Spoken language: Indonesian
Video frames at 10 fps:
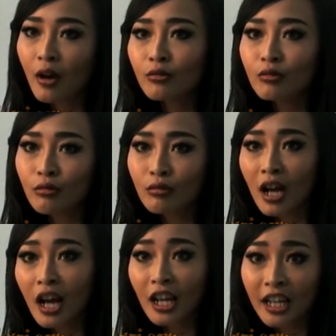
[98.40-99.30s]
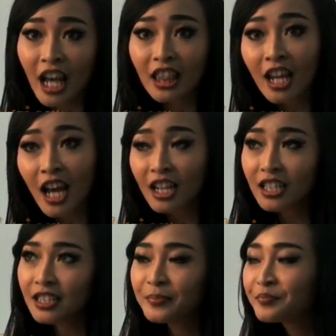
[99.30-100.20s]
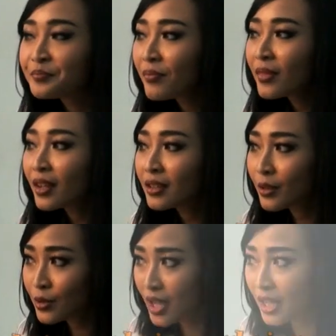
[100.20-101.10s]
bulu gak kelihatan terus